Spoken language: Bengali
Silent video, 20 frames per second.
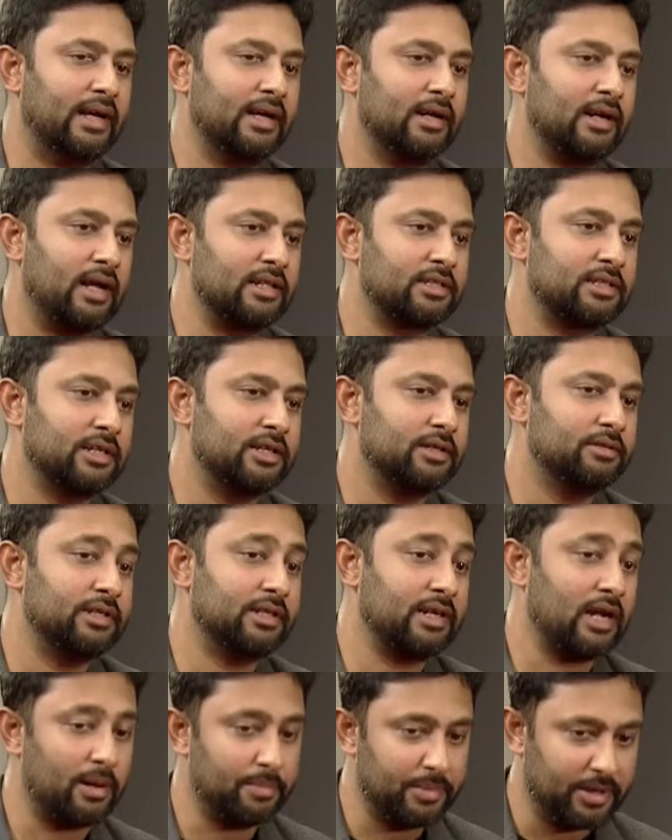দেখেন আজকে
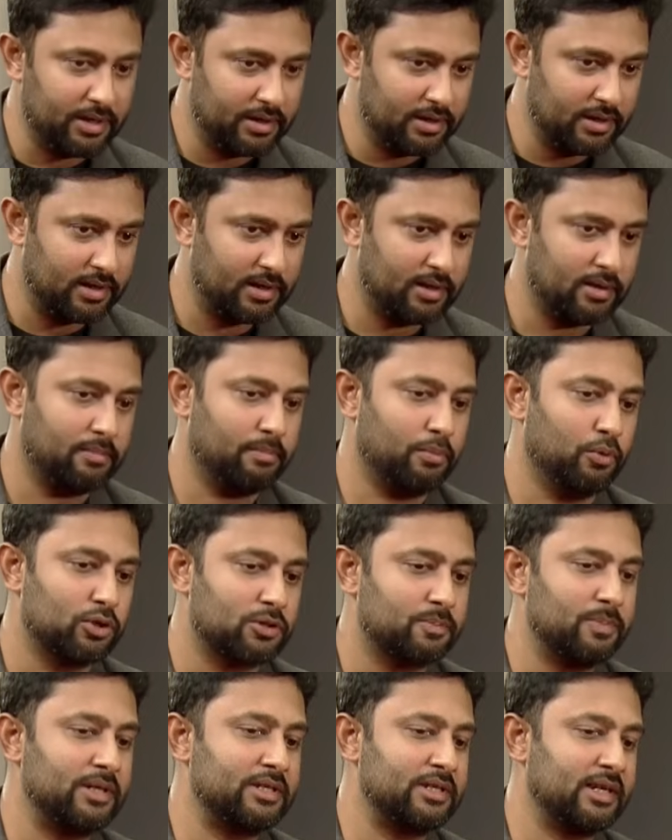যেটা আমি
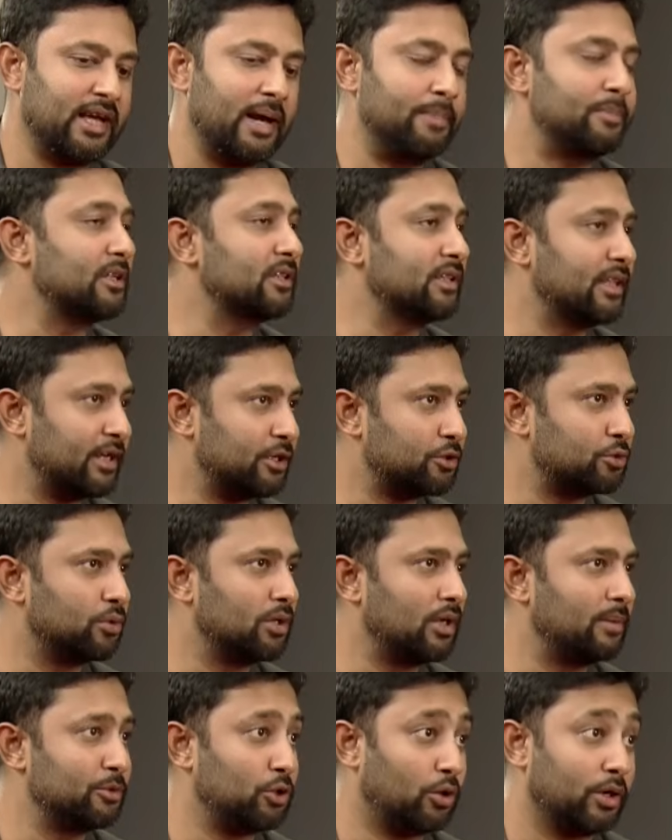পোস্ট ম্যাচে ক্যাপ্টেন থেকে
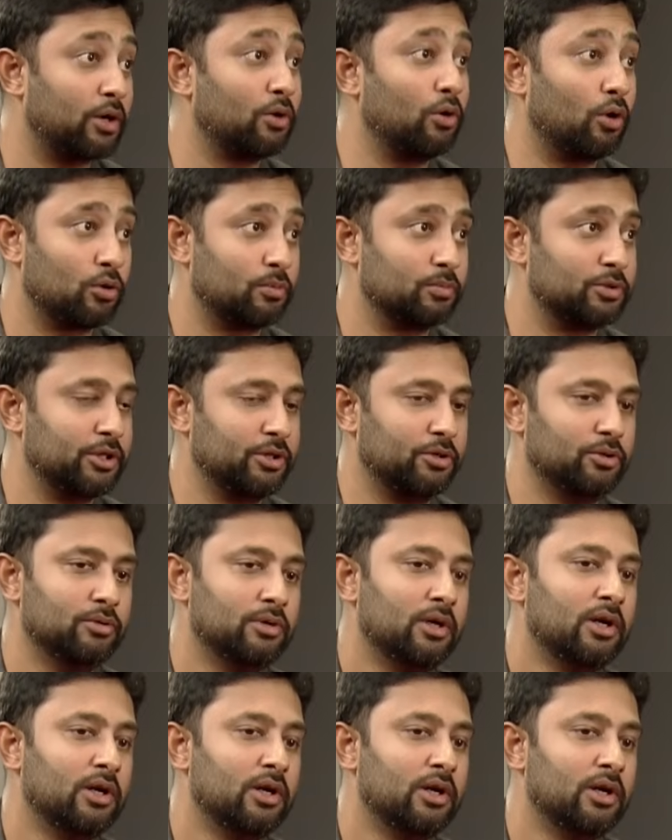শুনলাম যে অনেক গরম ছিল